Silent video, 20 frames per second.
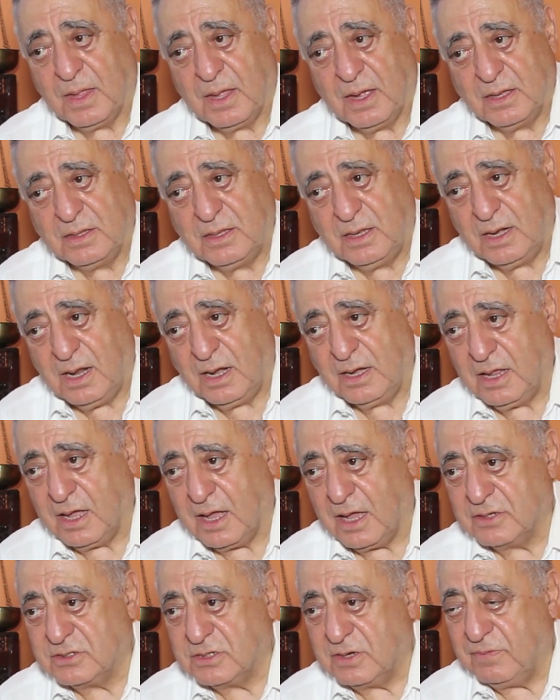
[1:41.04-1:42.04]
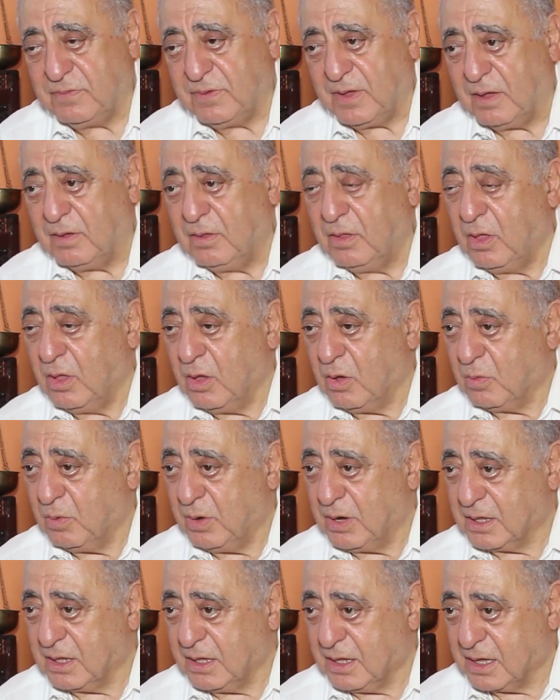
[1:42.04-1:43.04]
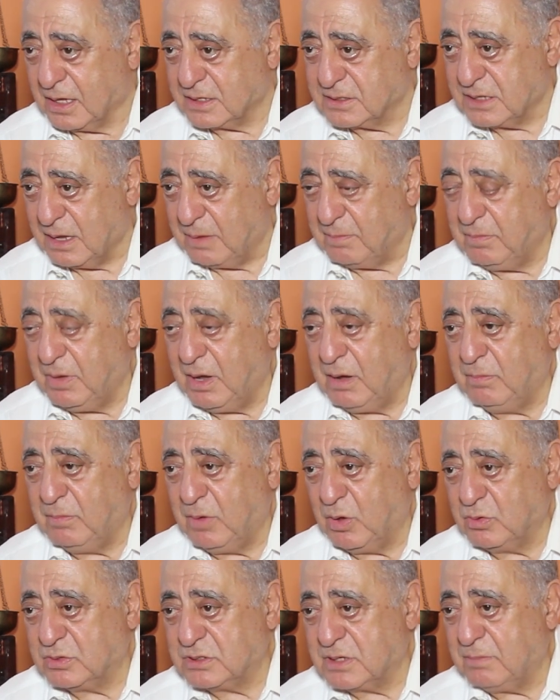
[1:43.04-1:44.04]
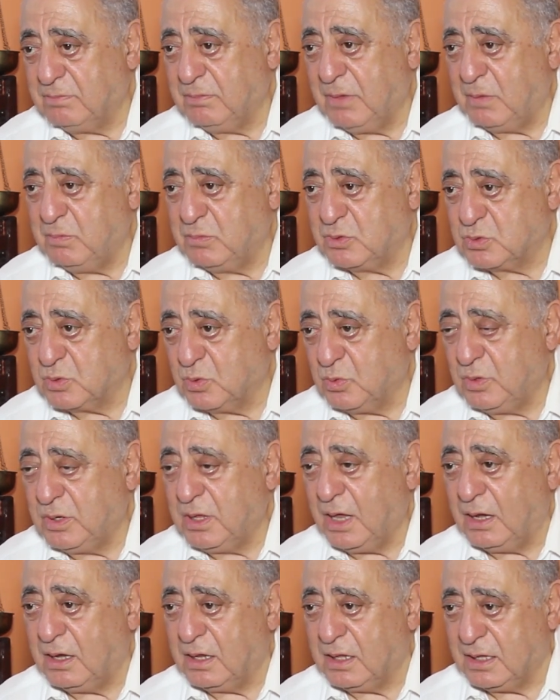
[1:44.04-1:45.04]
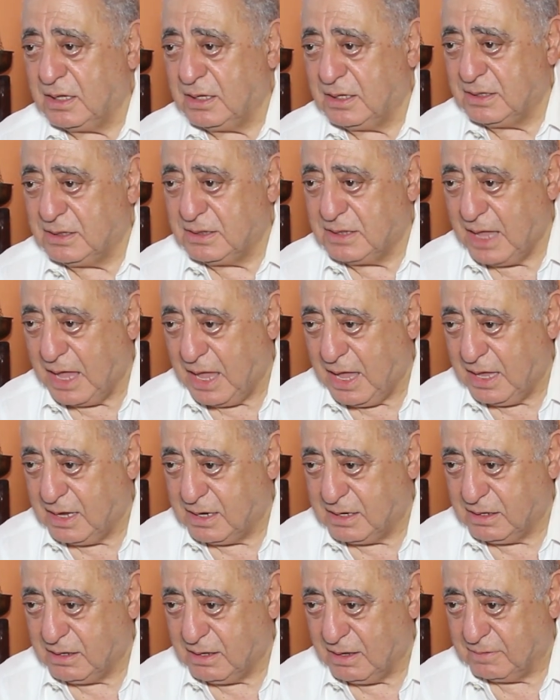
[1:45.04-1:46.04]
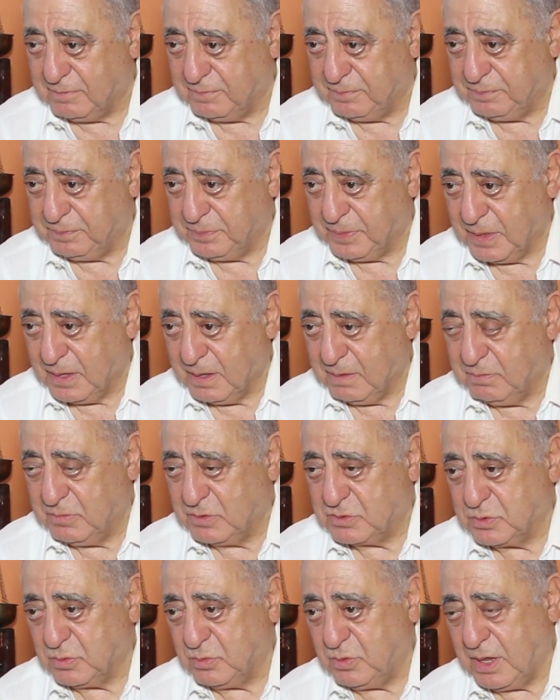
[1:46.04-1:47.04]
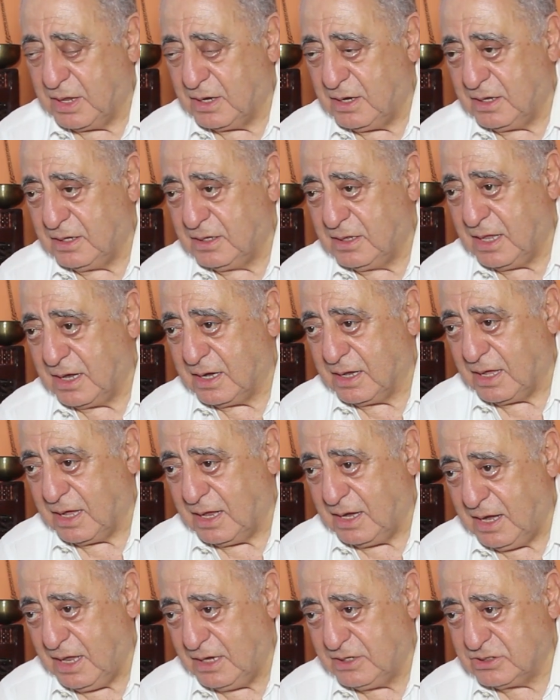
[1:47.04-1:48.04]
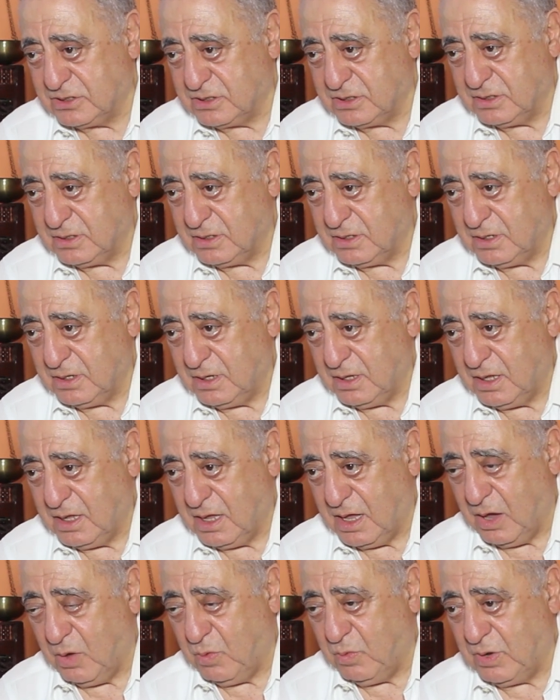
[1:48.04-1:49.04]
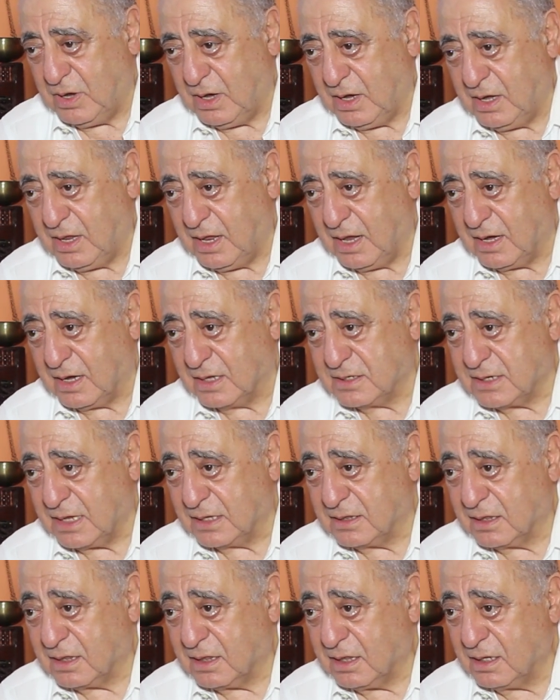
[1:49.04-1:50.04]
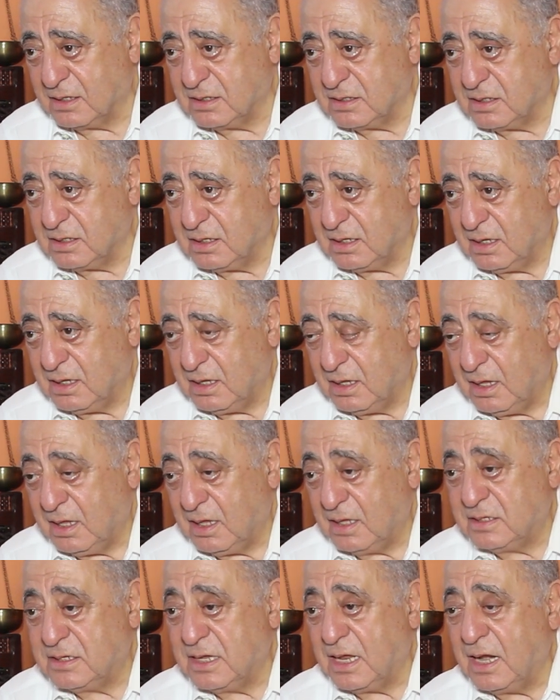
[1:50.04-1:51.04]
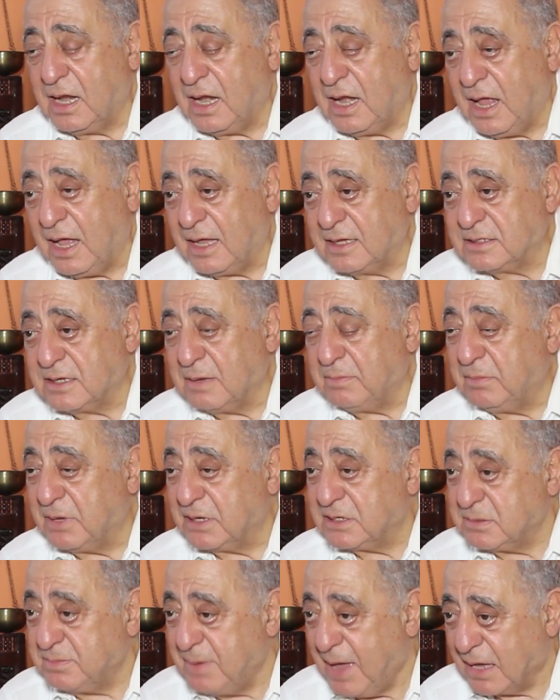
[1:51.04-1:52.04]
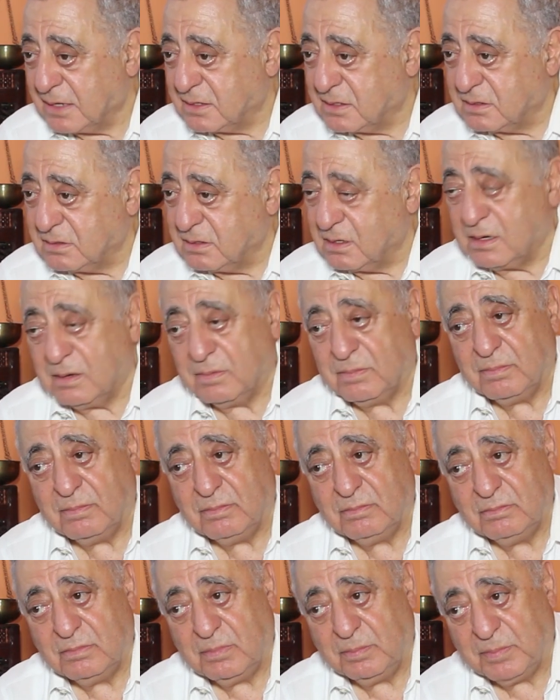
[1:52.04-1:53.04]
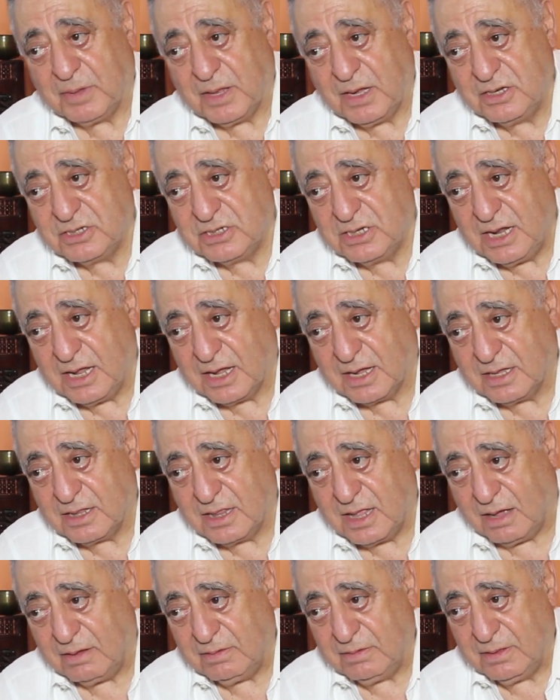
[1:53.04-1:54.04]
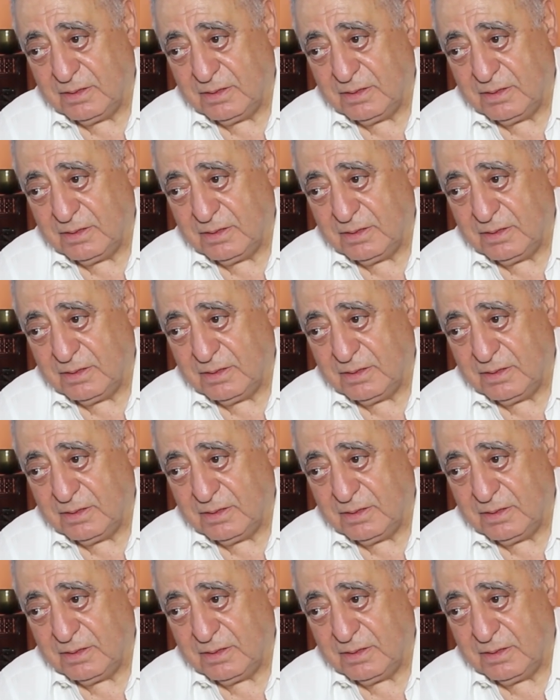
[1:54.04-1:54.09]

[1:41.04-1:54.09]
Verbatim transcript: هذه لا نقاش فيها ولكن كتحمل ما يسمى المسؤوليه الاداريه المسؤوليه الاداريه علاش اولا لان تعطلت ثانيا على حسب ما سمعت انا ممكنش ناكدها